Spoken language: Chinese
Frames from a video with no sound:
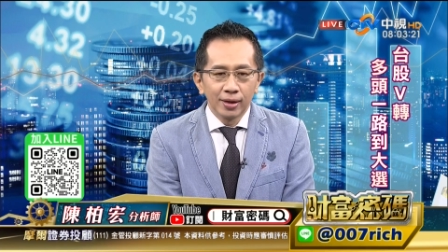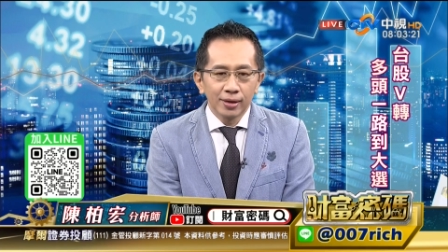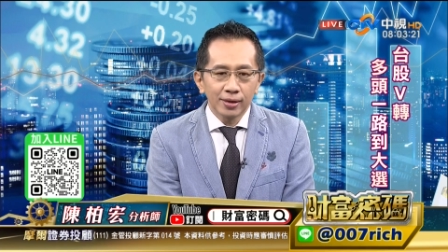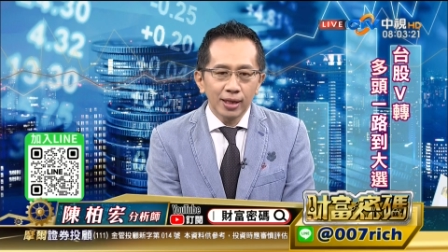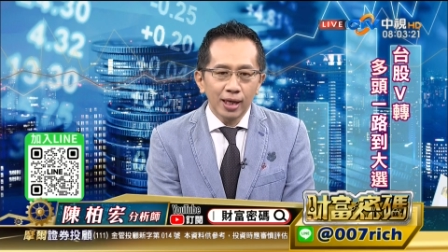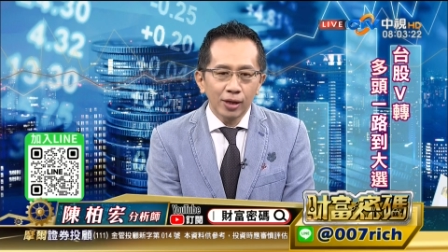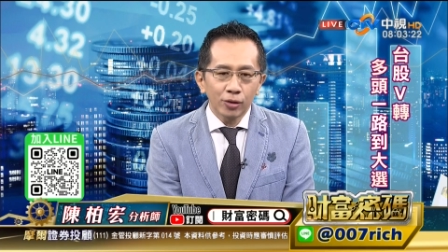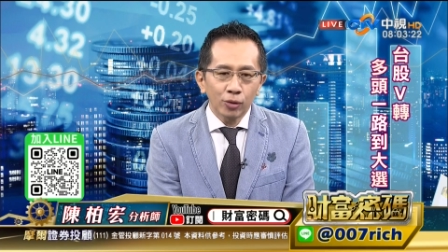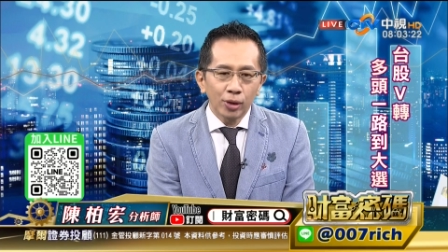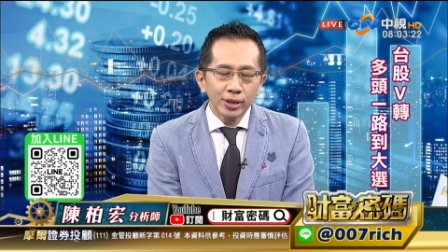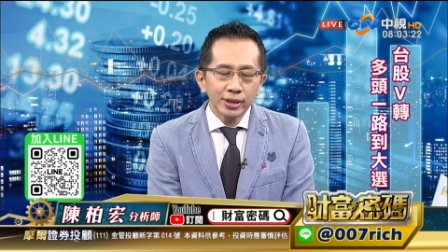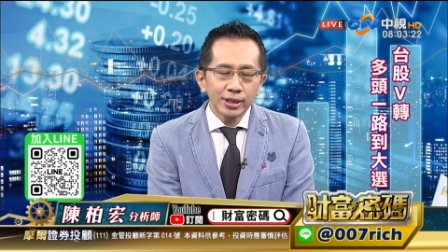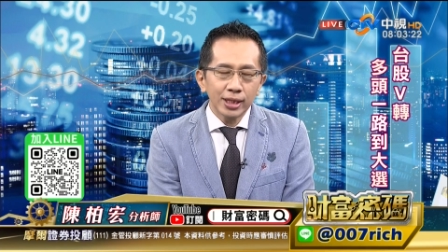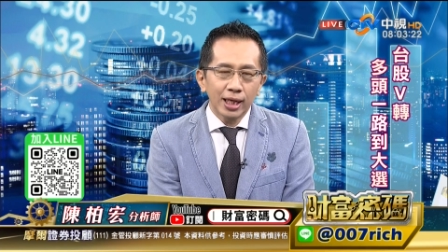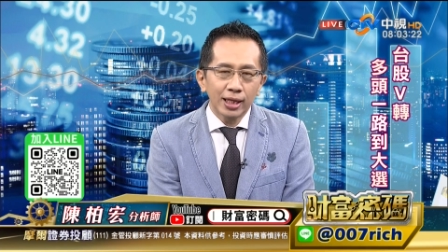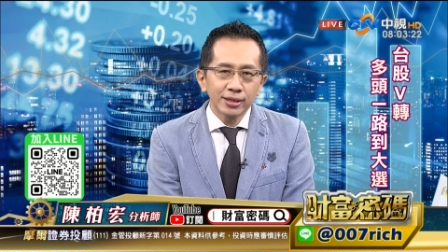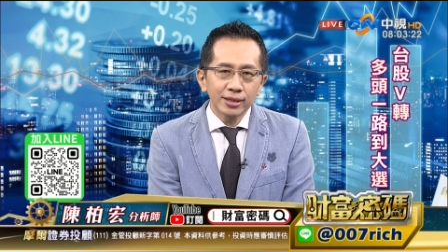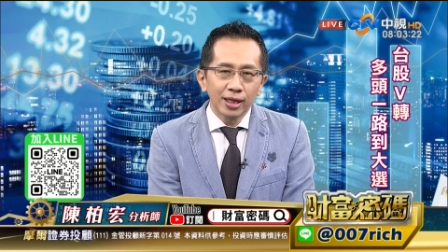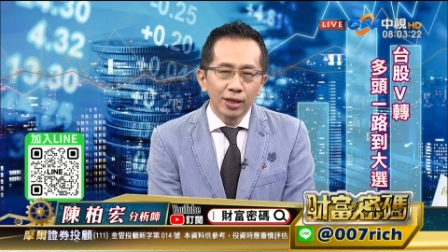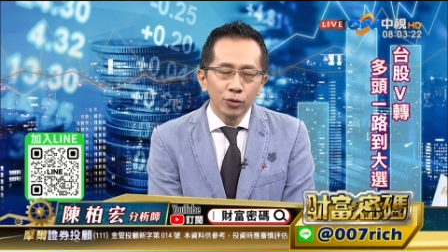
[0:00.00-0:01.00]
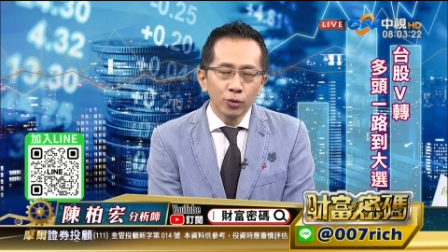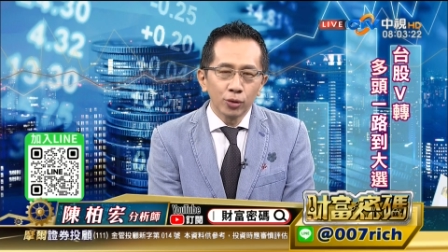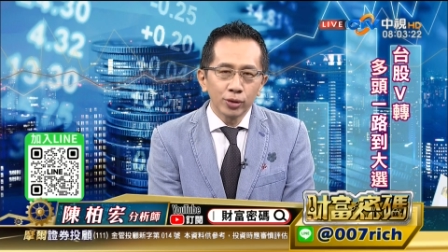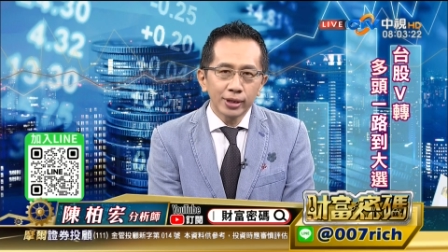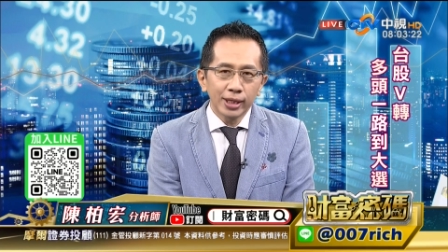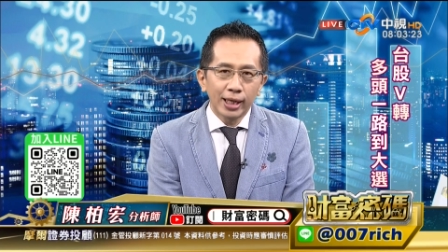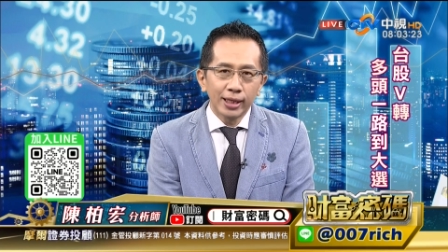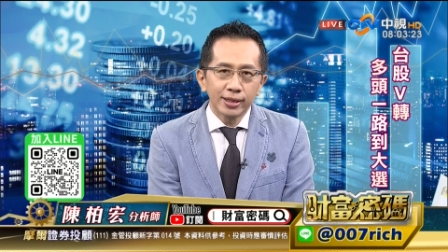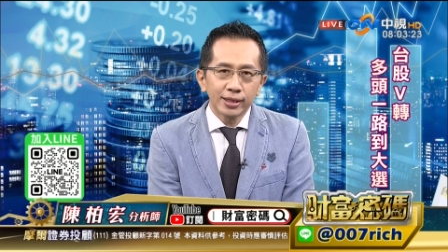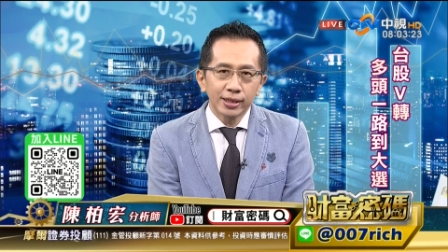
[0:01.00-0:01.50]
但关键还是要落
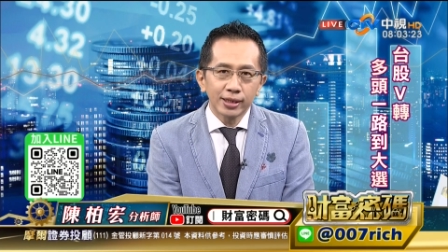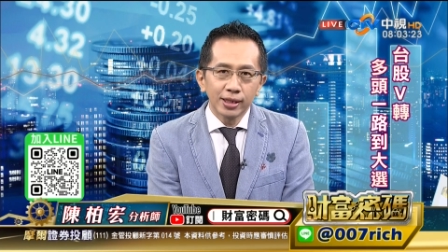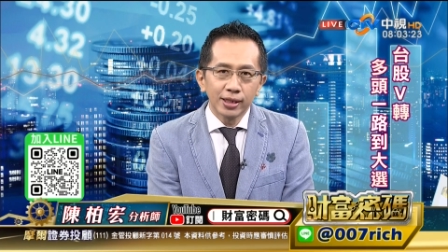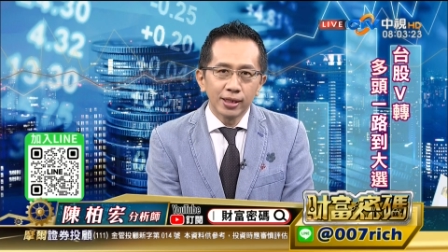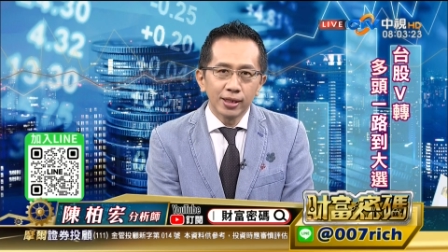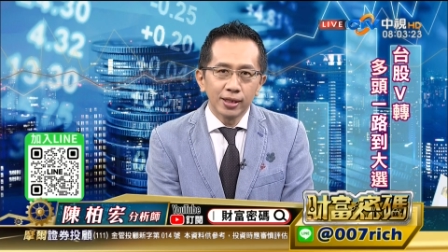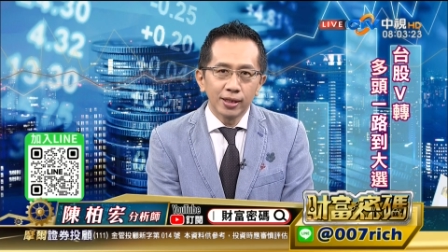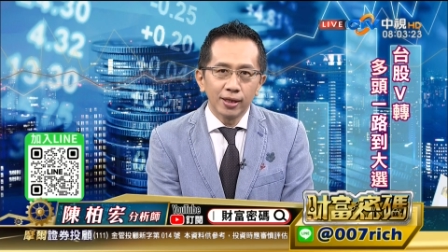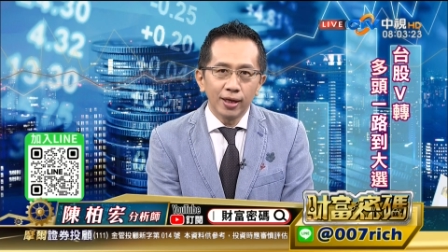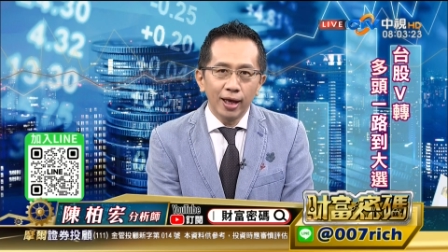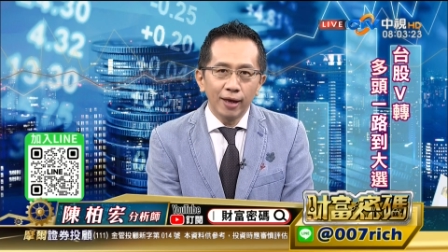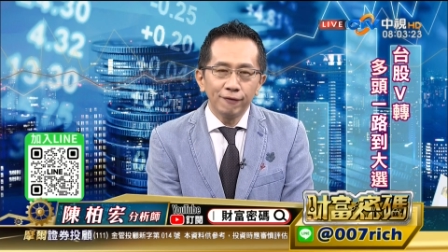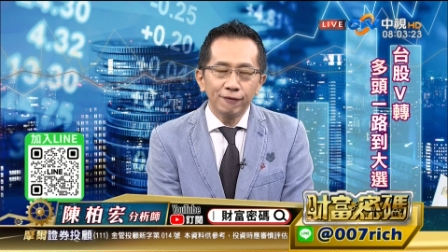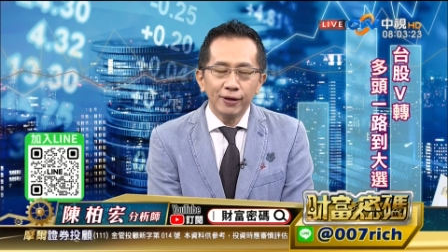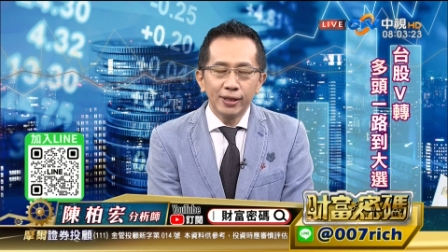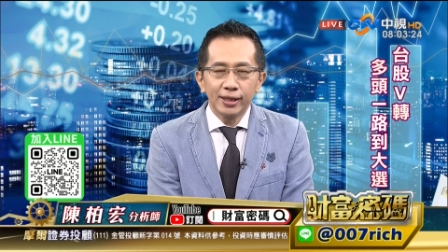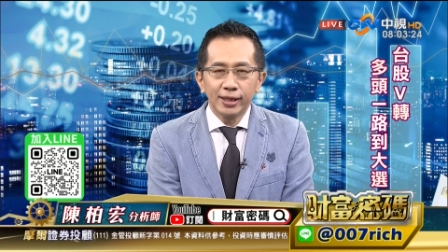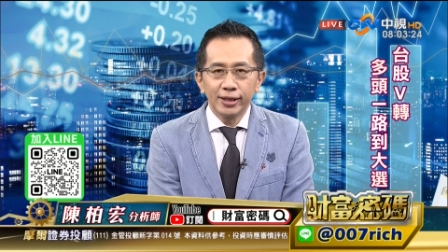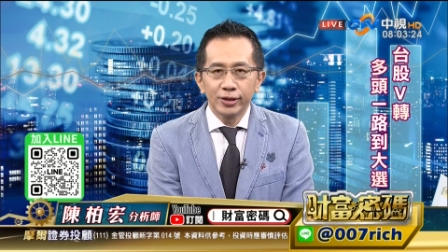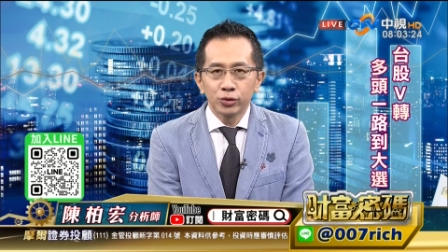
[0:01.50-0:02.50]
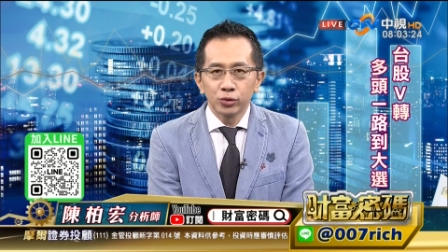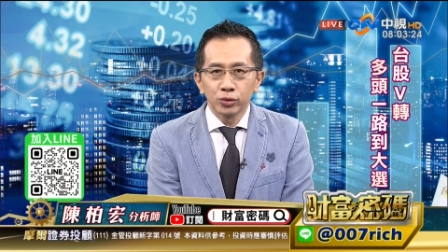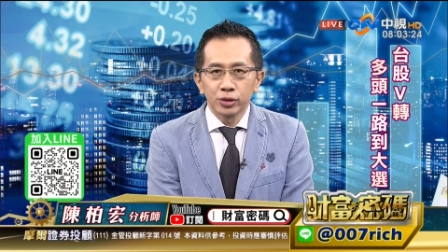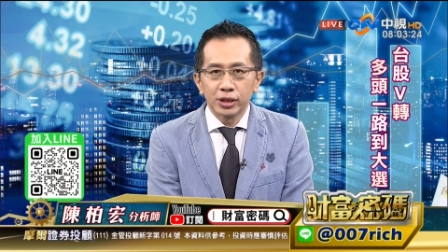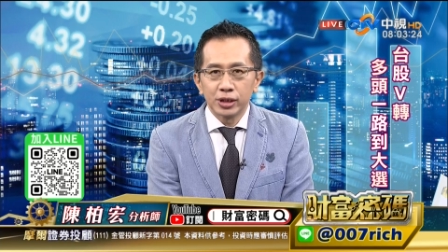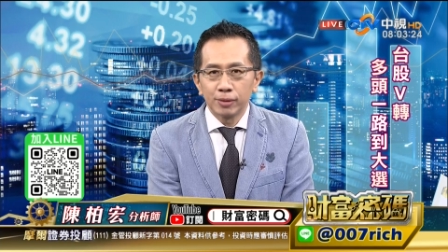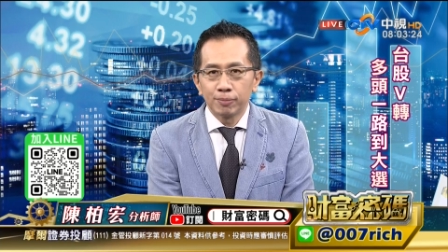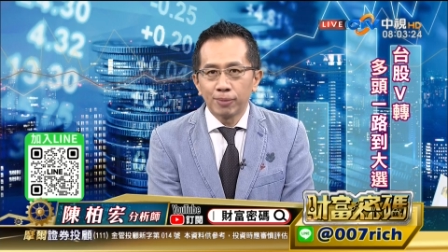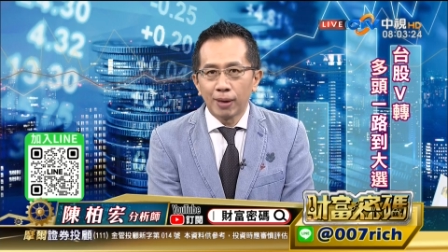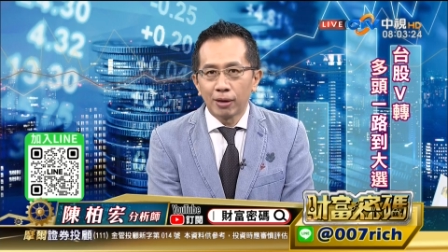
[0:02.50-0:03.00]
在这个 FED 主
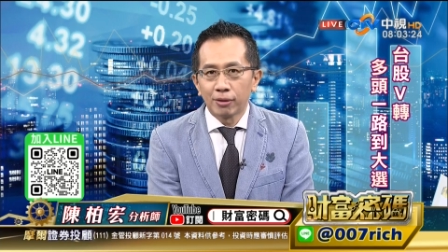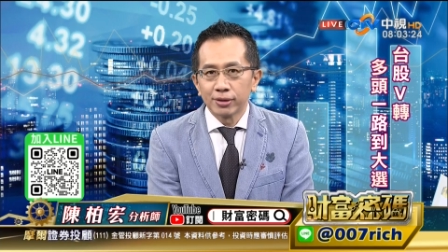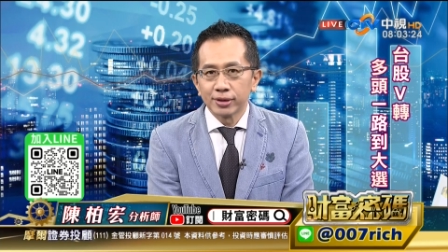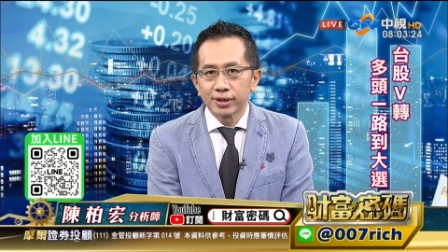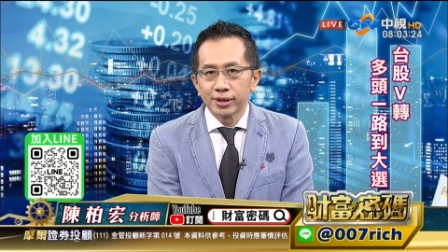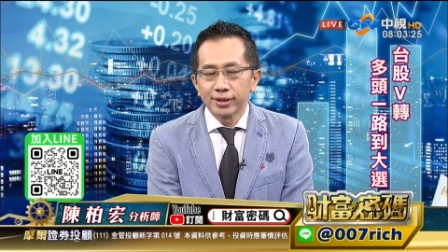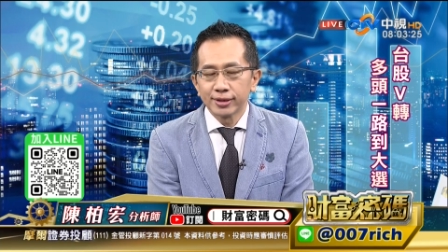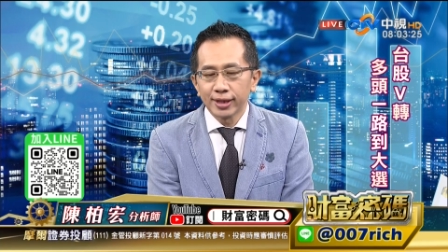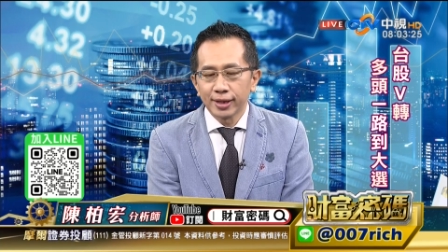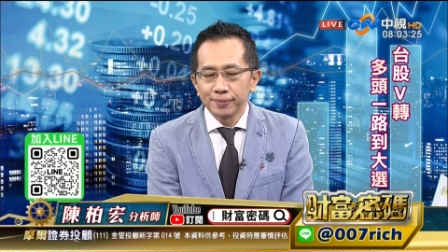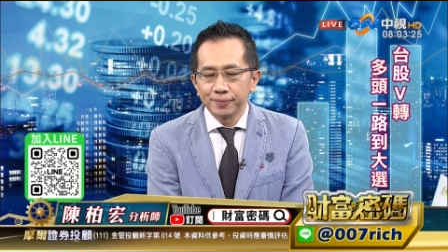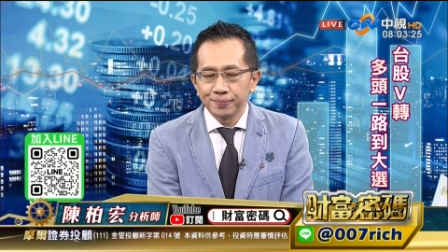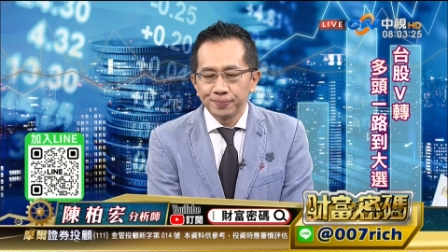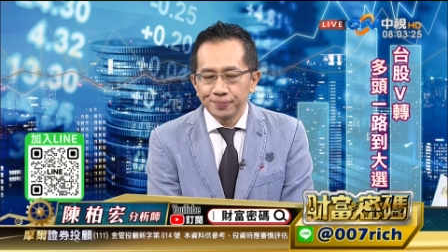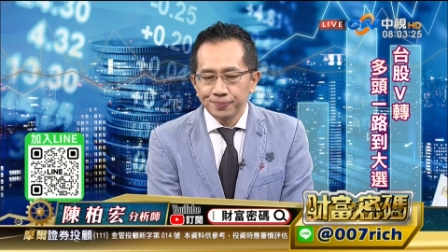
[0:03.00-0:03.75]
席鲍尔身上，